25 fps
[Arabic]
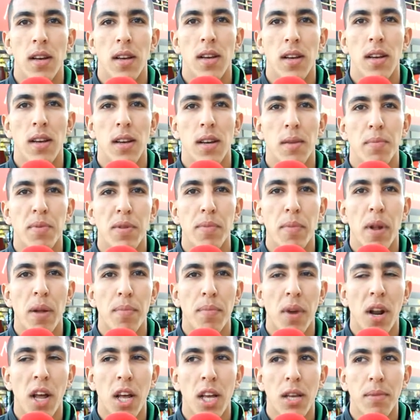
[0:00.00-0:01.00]
آه، بسم الله
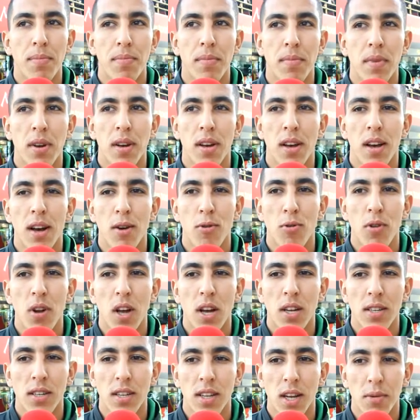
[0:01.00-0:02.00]
الرحمن الرحيم آه، اول
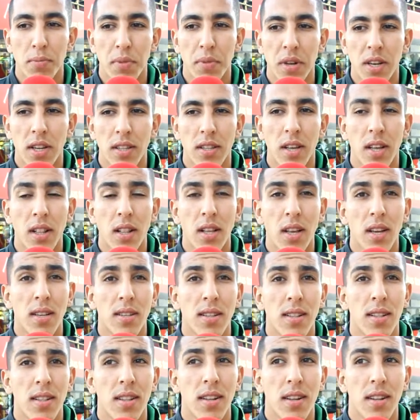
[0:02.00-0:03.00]
حاجه كنبغي نهدي هذا
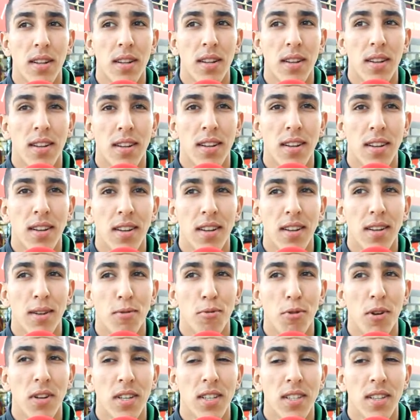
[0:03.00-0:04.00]
الكاس
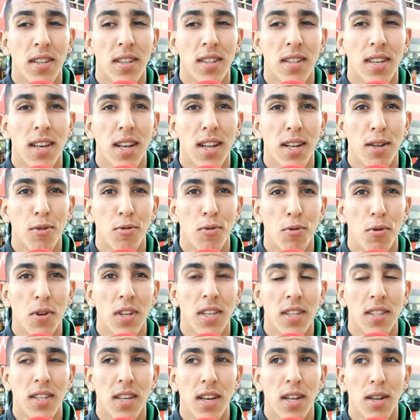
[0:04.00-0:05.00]
للوالده ديالي
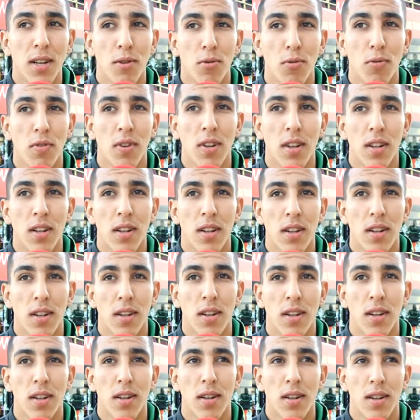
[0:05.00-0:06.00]
والوالد ديالي
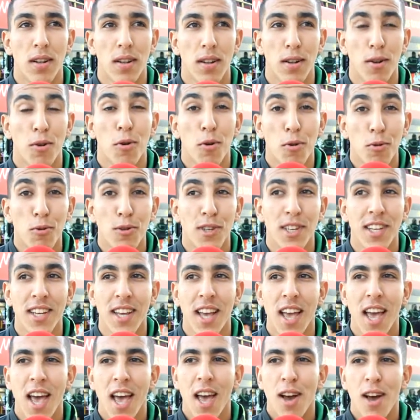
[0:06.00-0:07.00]
ولخوتي
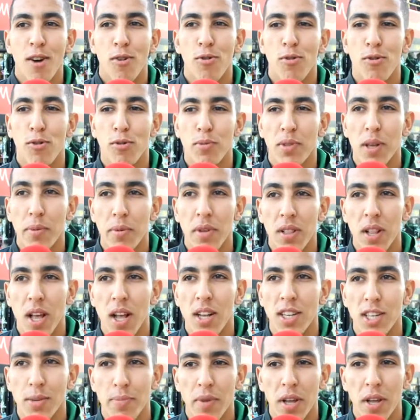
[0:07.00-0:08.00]
وبطبيعه
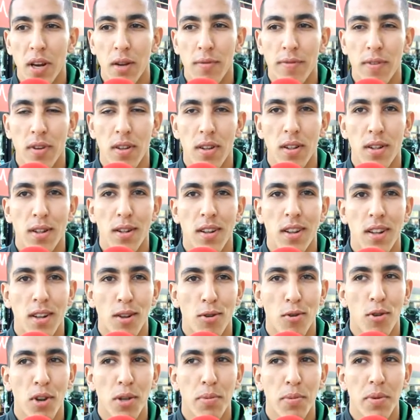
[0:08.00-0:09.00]
الحال جماهير
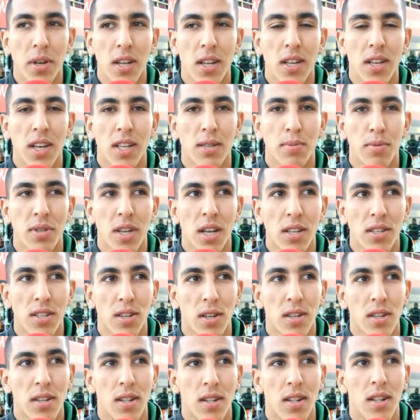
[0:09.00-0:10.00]
الخريبكه اللي كانت
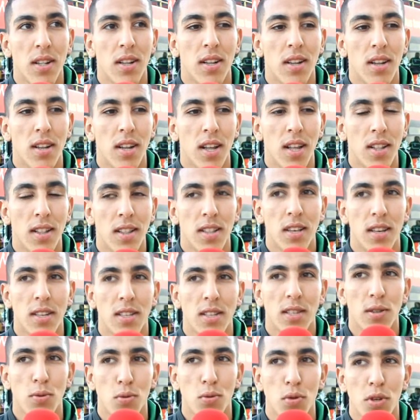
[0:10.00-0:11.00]
متعطشه لهذا
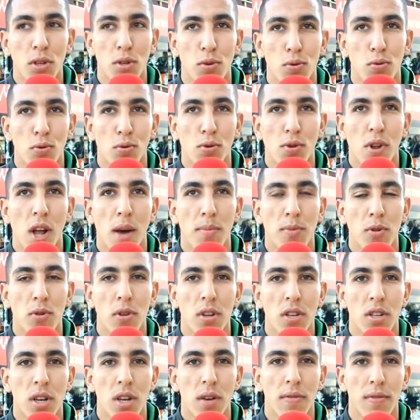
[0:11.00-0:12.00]
التتويج والحمد
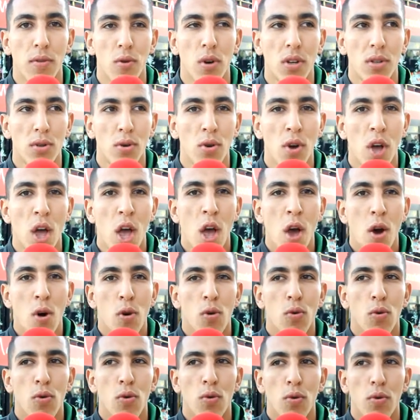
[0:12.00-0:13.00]
لله جا في وقته
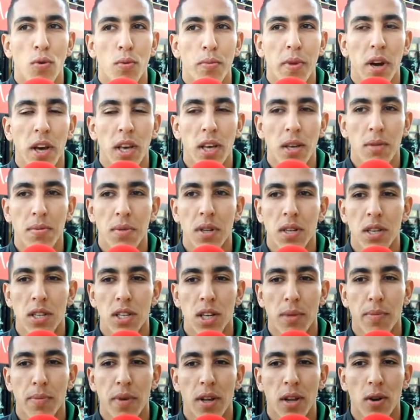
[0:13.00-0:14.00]
وما خيبناش
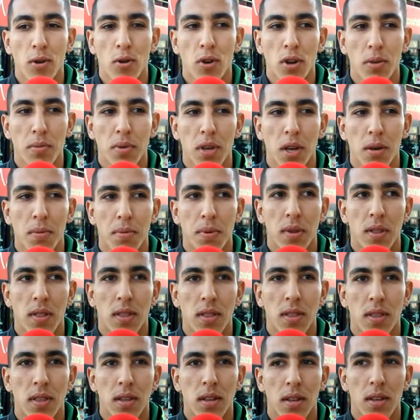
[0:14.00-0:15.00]
الجماهير الخريبكه
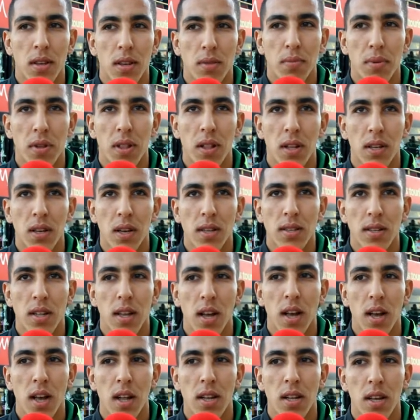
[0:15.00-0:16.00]
بهذا الكاس
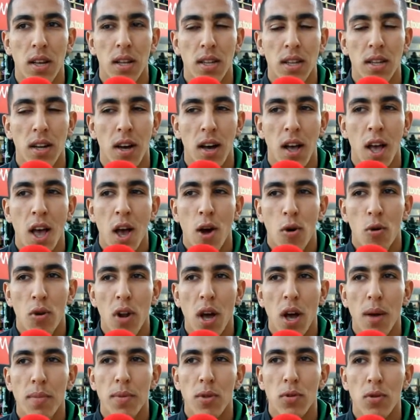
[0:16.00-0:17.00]
الغالي علينا
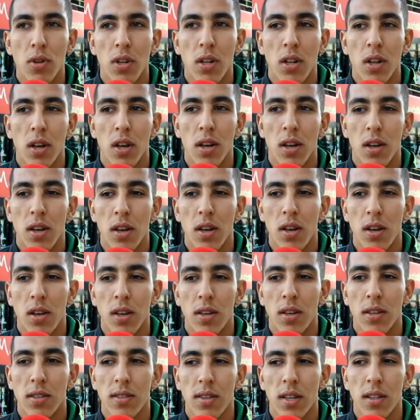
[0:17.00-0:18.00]
والحمد لله
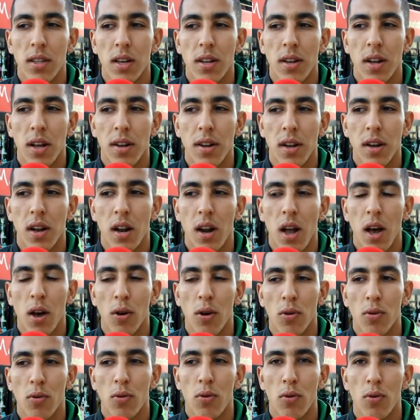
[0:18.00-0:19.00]
آه، استطعنا اننا
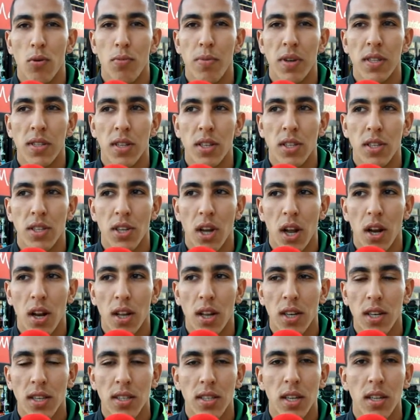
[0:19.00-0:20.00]
نحققه ومازال ان شاء
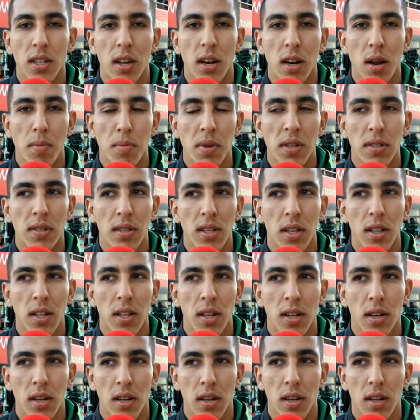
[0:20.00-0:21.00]
الله كنتظرنا المزيد
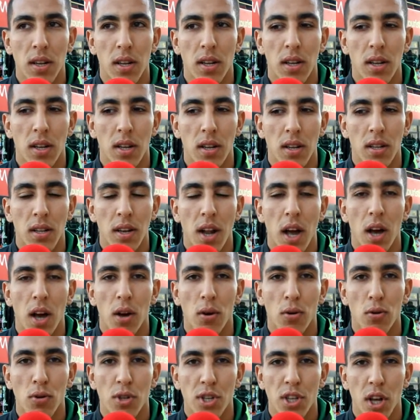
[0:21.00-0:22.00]

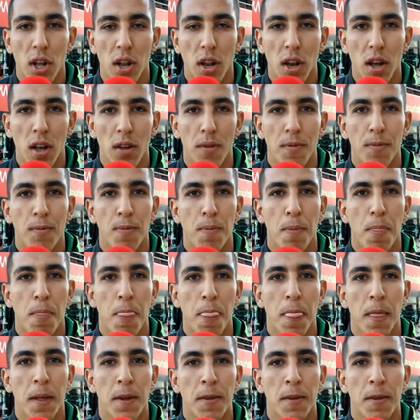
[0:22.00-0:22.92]
لنحققه ان شاء الله